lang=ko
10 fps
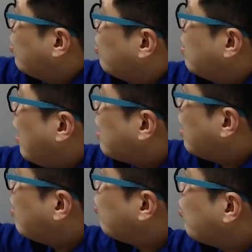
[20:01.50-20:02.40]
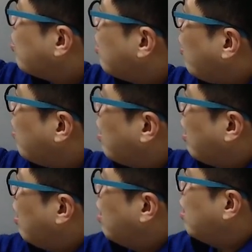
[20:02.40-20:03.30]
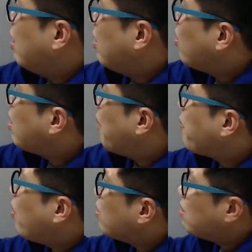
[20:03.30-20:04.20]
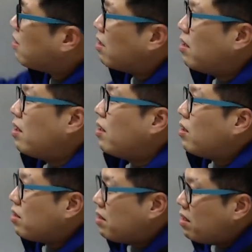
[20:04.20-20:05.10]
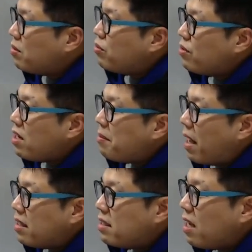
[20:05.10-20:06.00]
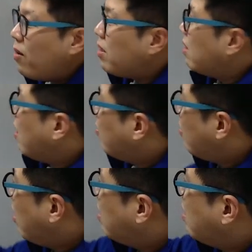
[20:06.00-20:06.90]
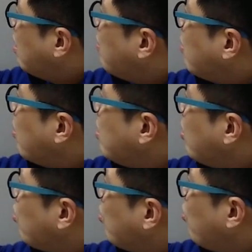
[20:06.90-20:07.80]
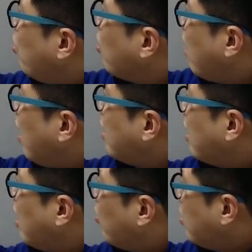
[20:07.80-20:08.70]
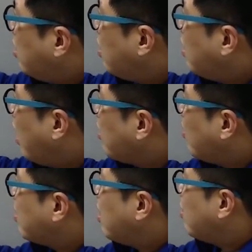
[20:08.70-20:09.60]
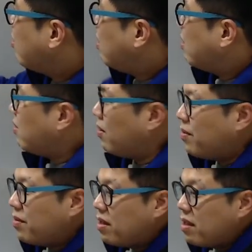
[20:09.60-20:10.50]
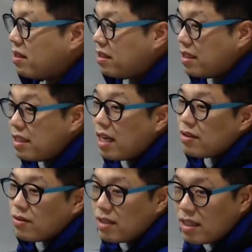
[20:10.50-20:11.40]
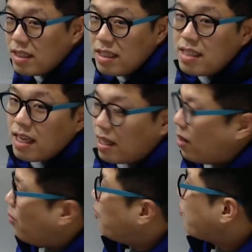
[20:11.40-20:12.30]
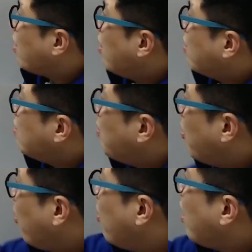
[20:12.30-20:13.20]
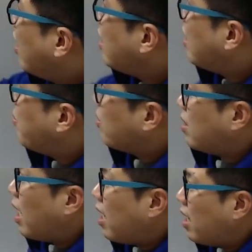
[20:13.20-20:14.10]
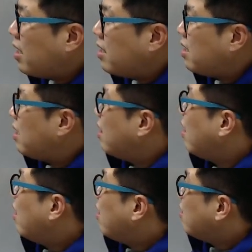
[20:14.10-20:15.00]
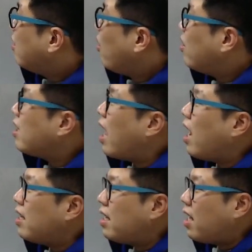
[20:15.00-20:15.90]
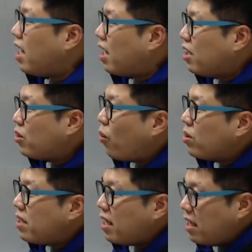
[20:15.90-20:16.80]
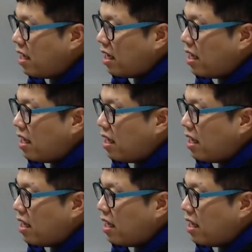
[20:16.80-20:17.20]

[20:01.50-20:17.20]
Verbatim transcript: 당나라 무조건 싸워야 된다. 연남건은 지금은 우리가 많이 싸웠기 때문에 지금 현재 좀 물러나야 된다고 친당 정책을 취했어요. 친당 정책을 지지했다고. 근데 뭐 형이 하니까 뭐 따라갔겠지. 근데 형이 나가니까 이 동생이